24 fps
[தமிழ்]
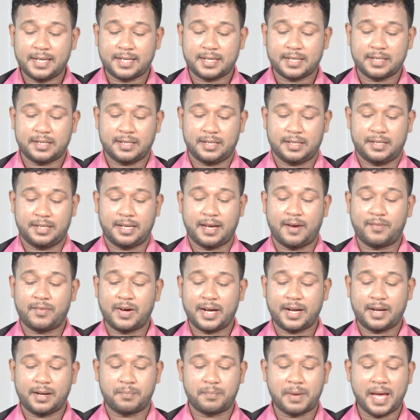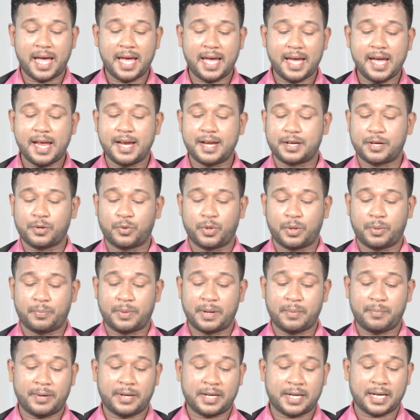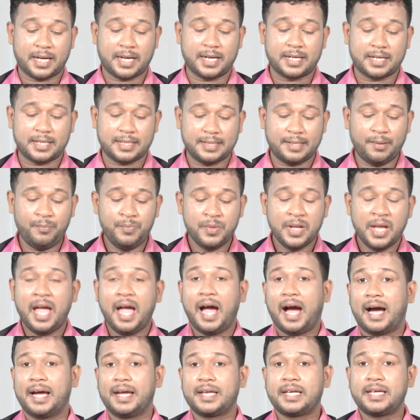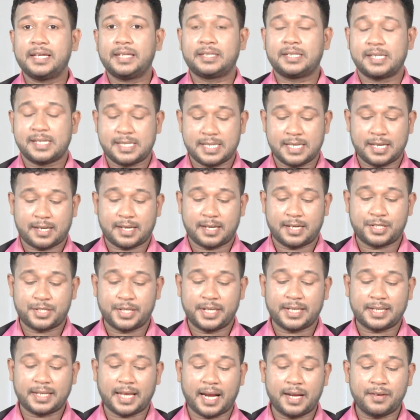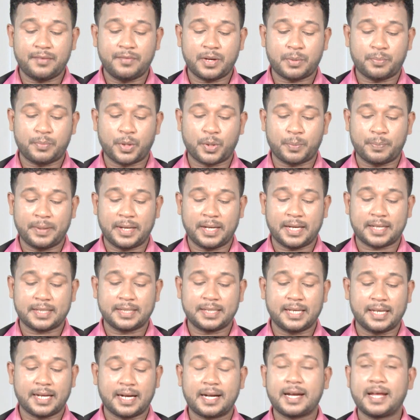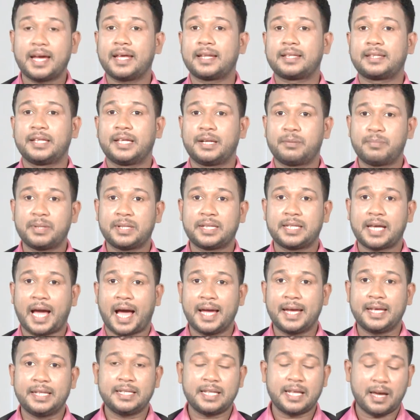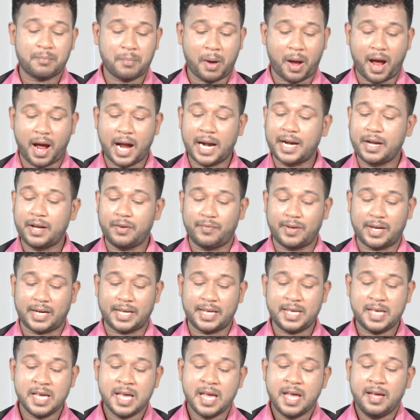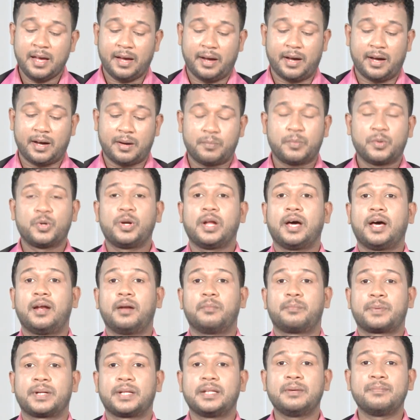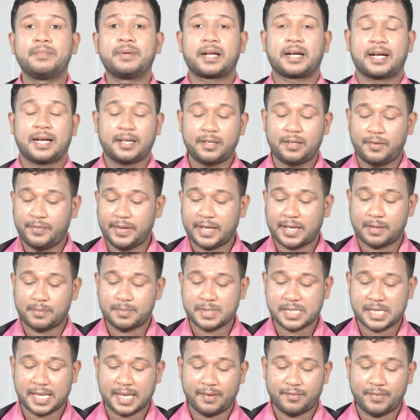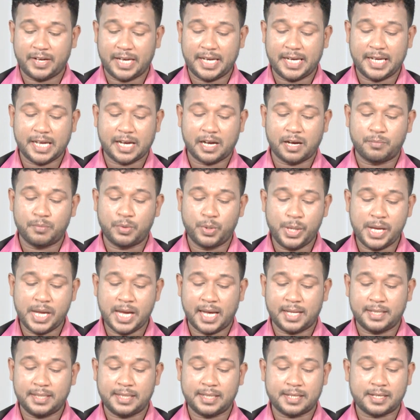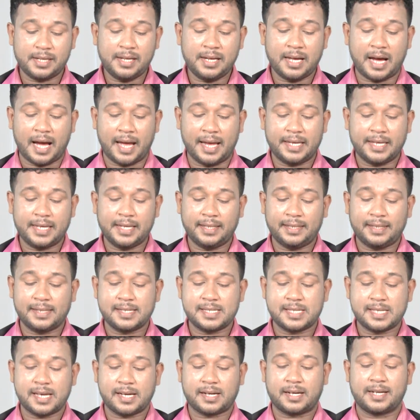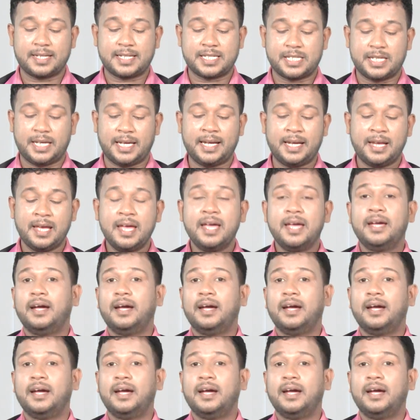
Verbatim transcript: ட யவான் பெஹ என்று குறிப்பிடப்பட்டிருக்கின்றது ஐக்கிய தேசிய கட்சியின் தலைவர் பொறுப்பிலிருந்து இரண்டாயிரத்தி இருபத்தி ஐந்தாம் ஆண்டு வரை முன்னாள் பிரதமர் ரணில் விக்ரமசிங்கவை நீக்க முடியாது என்று ஐக்கிய தேசிய கட்சியின்